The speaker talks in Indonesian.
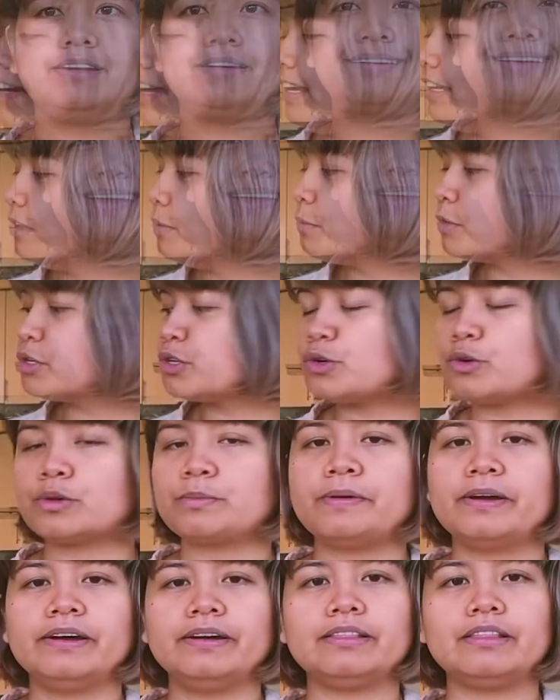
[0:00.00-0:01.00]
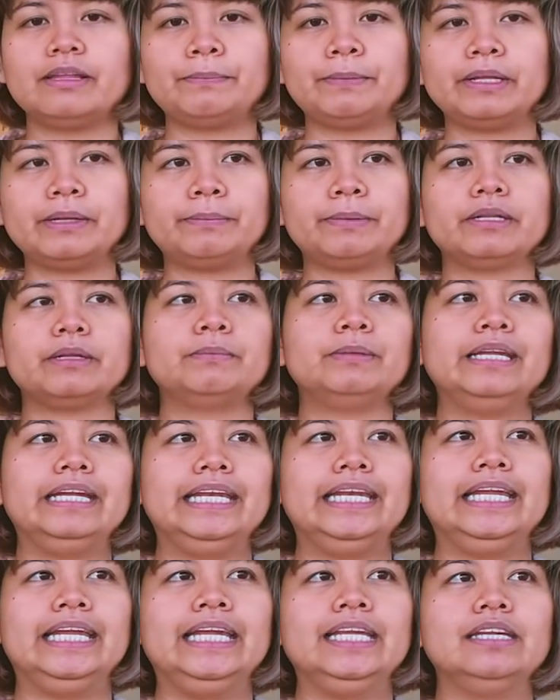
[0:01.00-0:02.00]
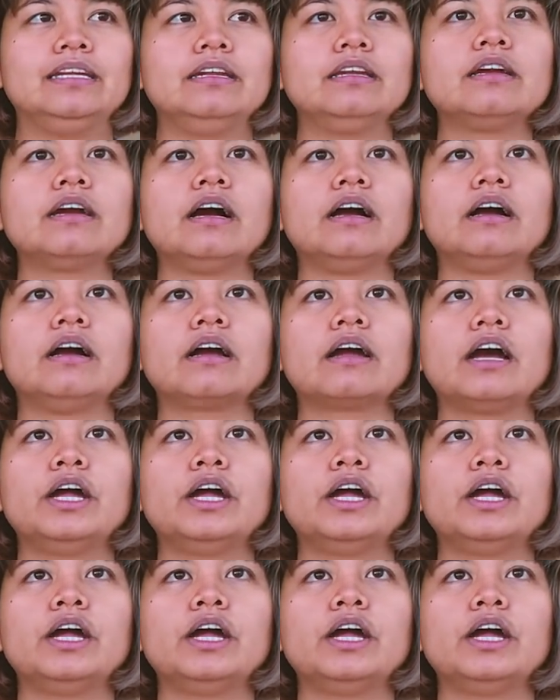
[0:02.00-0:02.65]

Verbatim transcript: nah kita bersyukur banget dapat apartemen ini jadi nggak